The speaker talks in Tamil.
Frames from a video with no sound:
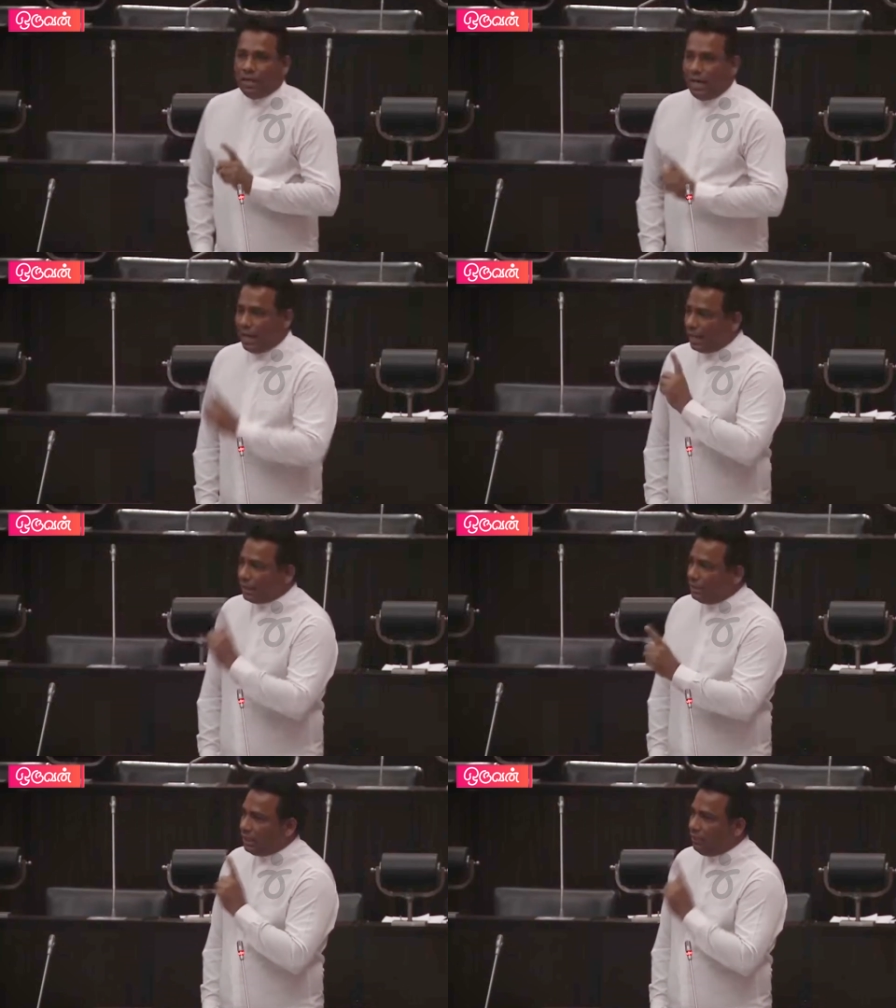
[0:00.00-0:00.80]

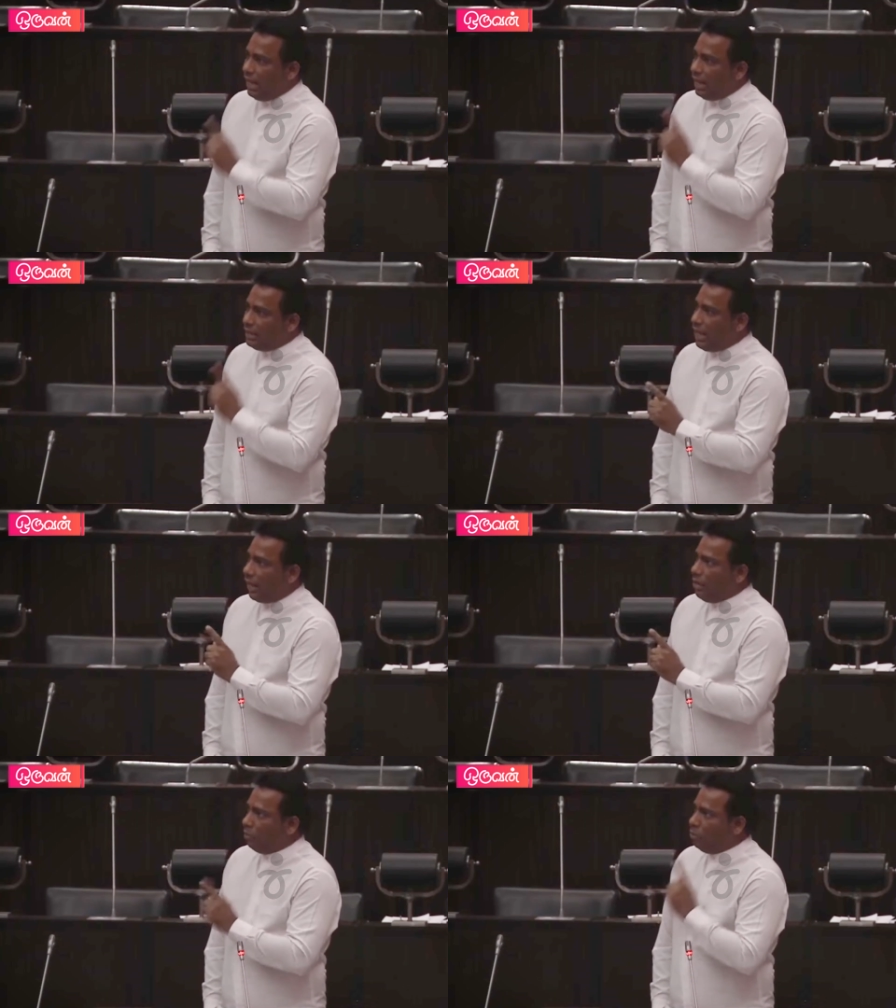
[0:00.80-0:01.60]
கரையாக்கன் தீவில் இருந்த
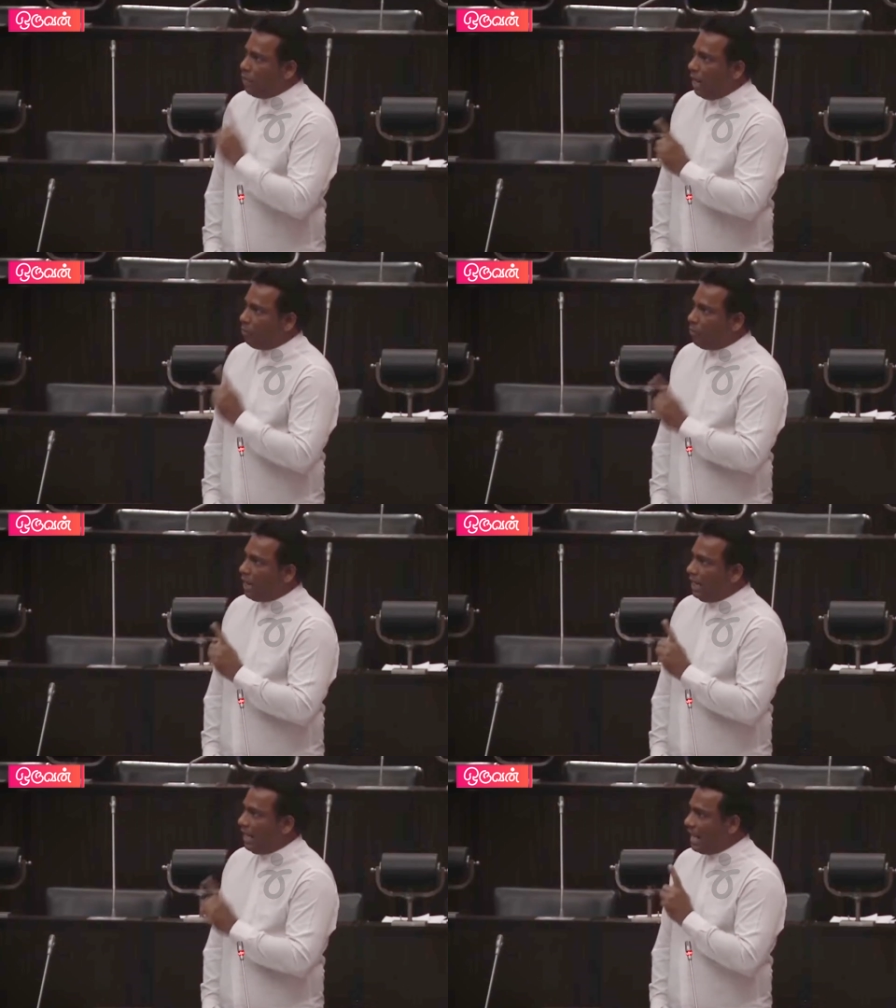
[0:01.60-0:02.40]
முன்னாள்
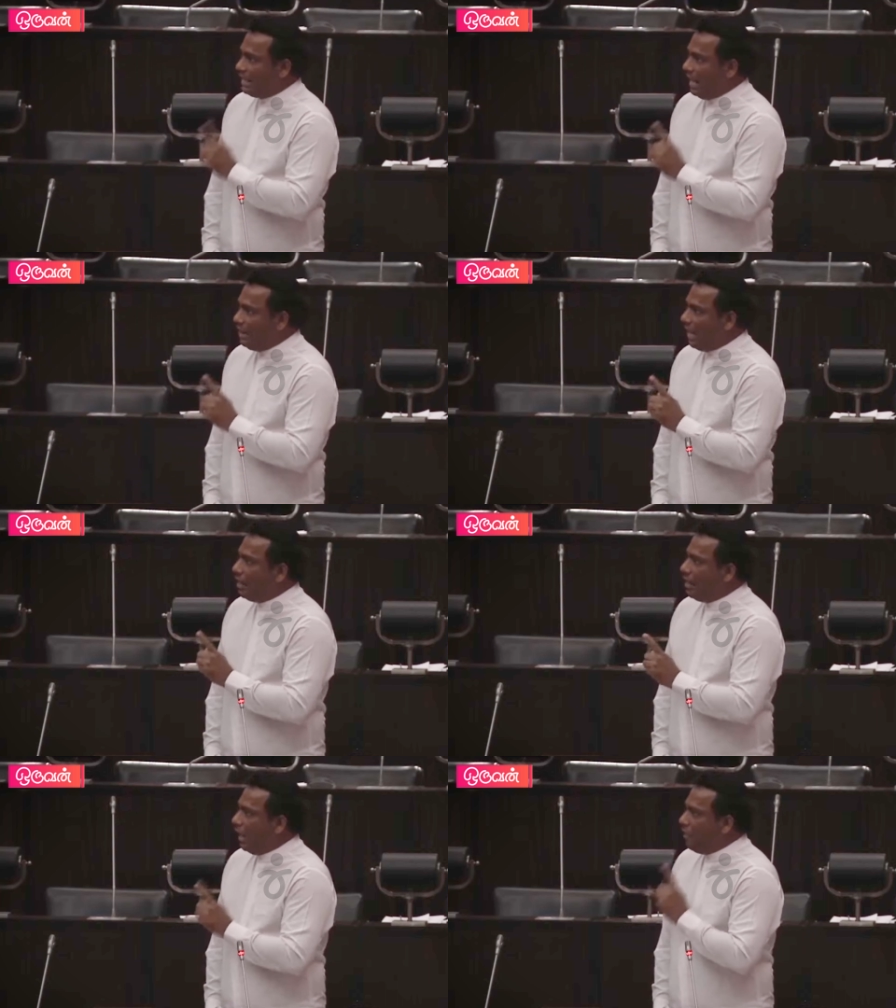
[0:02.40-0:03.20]
போராளியான அஜந்தன்
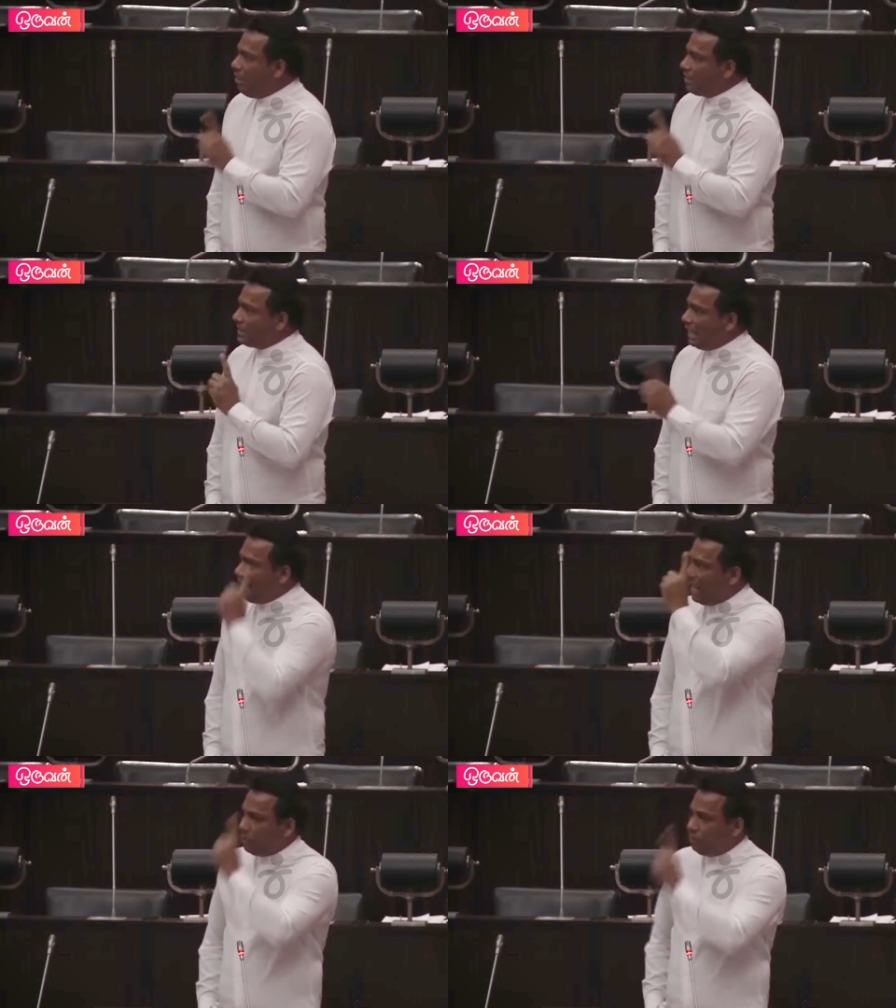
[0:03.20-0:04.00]
என்பவர்
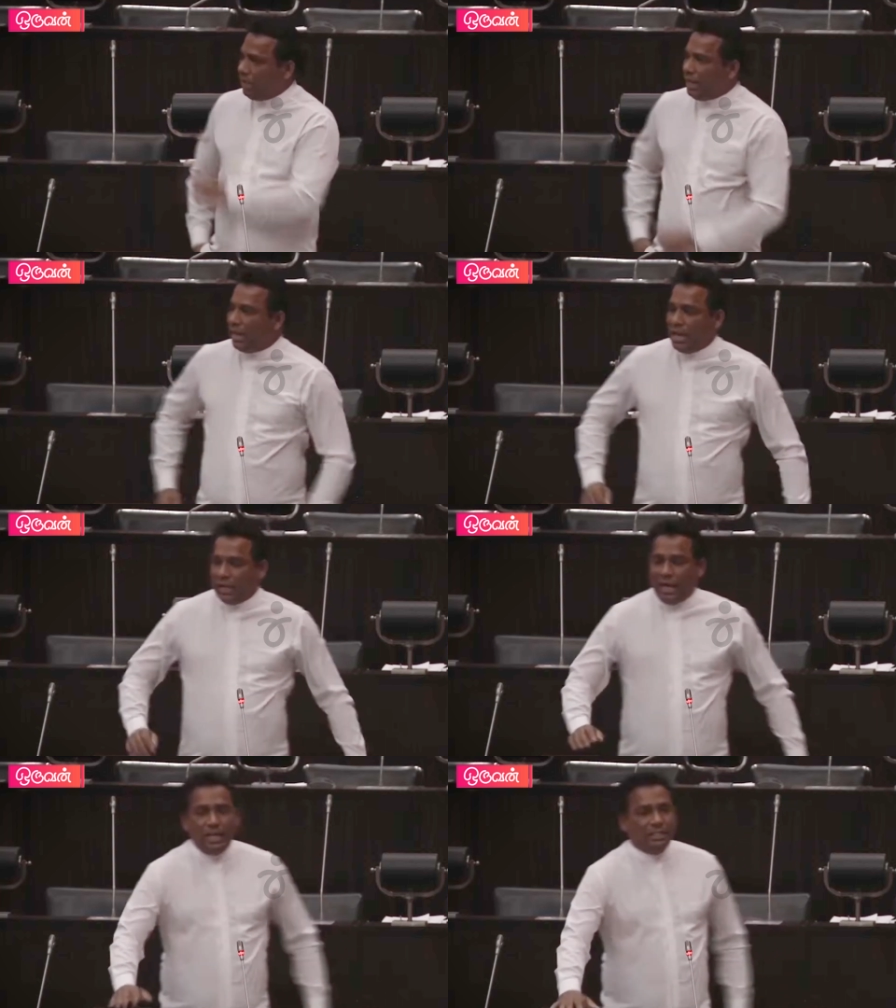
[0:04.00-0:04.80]
சந்தேகத்தின் பேரிலே
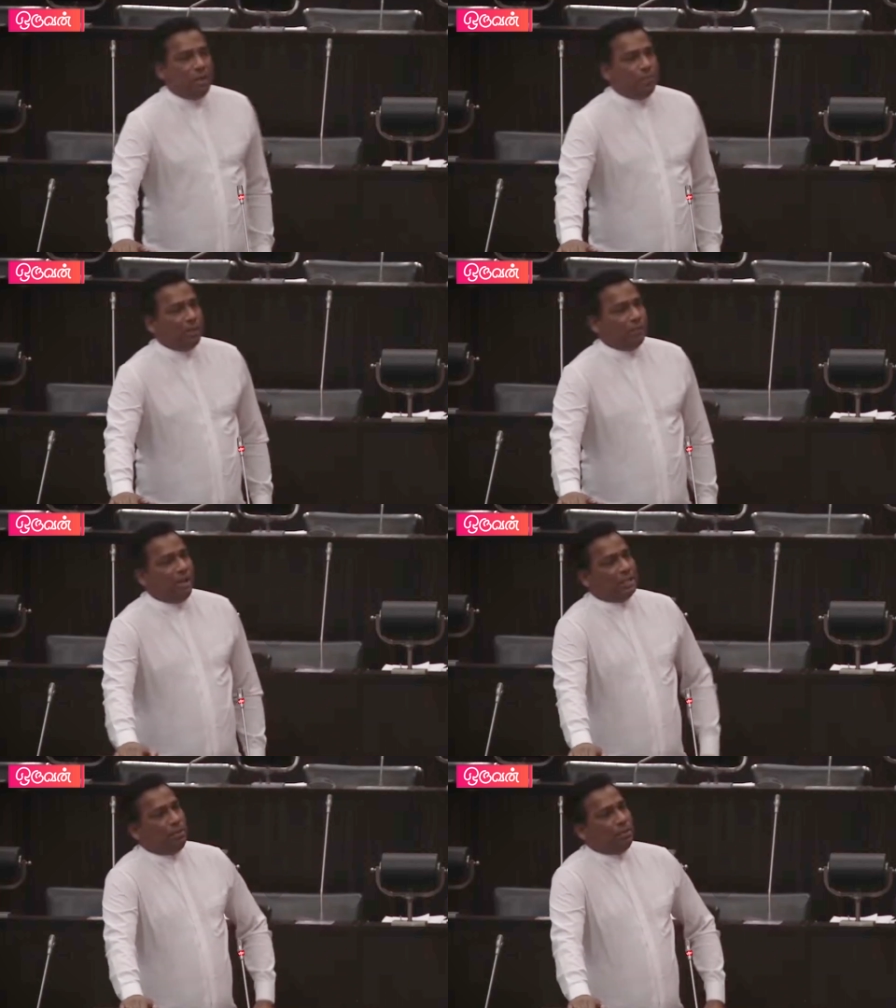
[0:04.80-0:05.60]
கை செய்யப்பட்டு
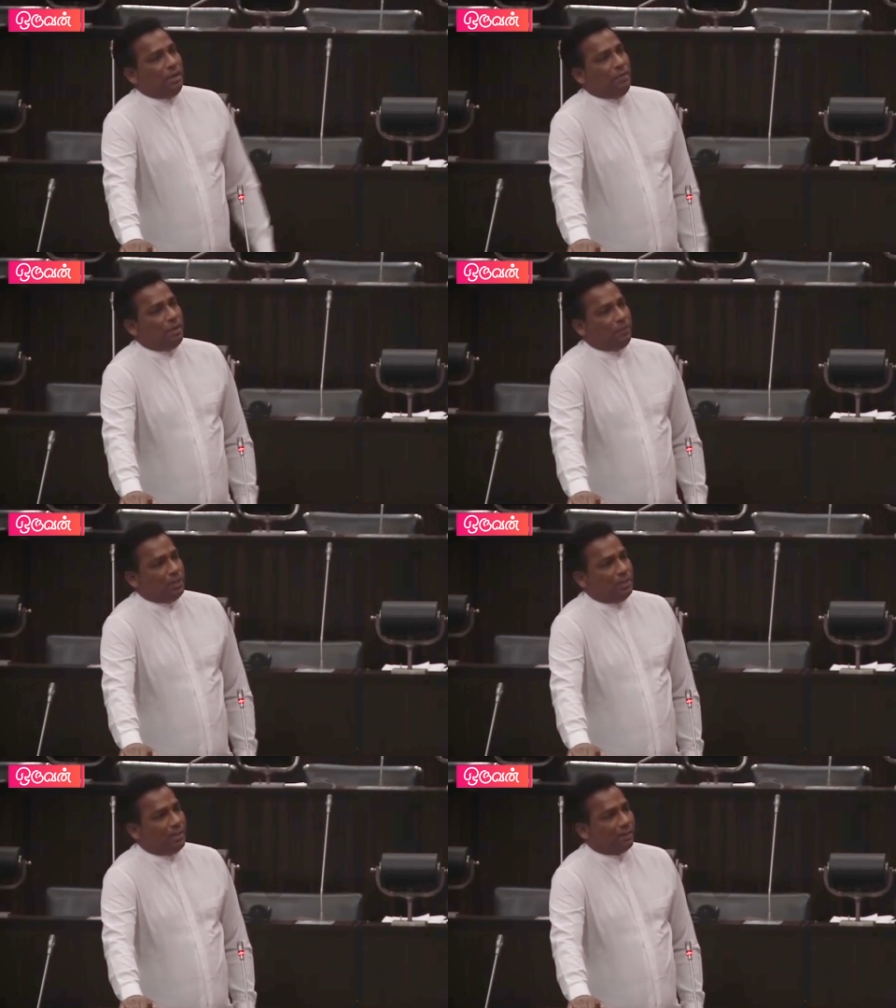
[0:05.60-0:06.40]
விளக்கமறியில்
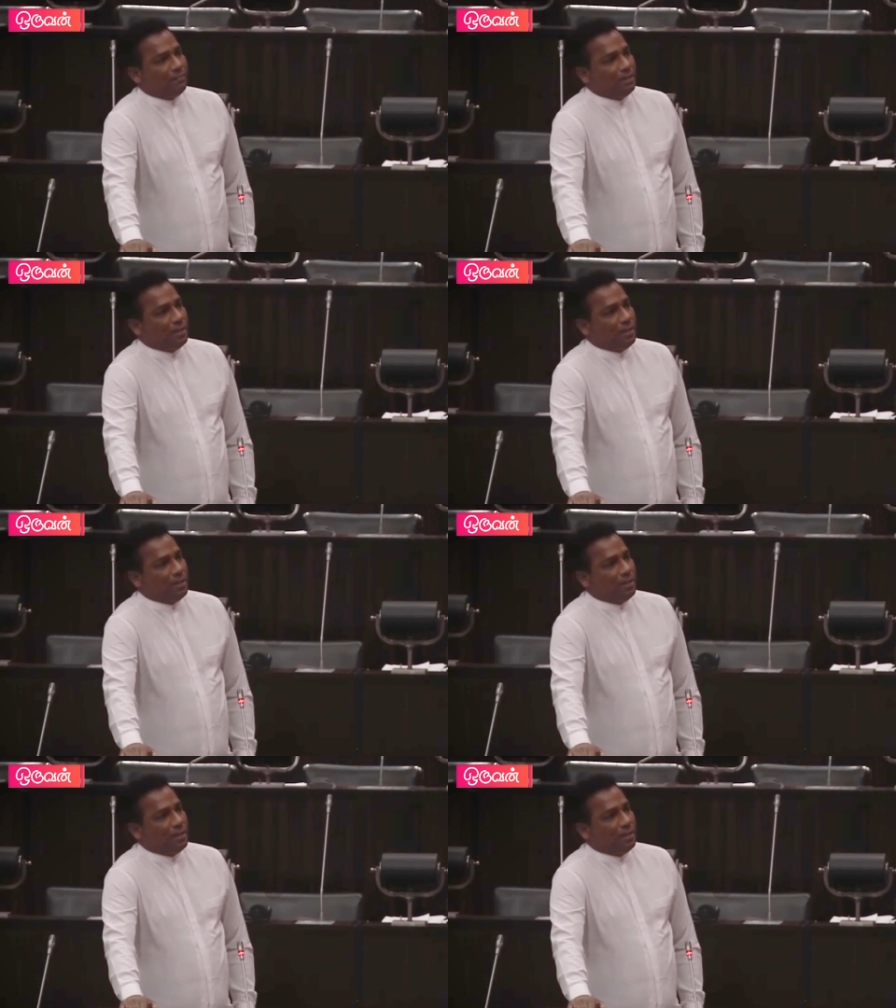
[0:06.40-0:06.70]
வைக்கப்பட்டிருந்தார்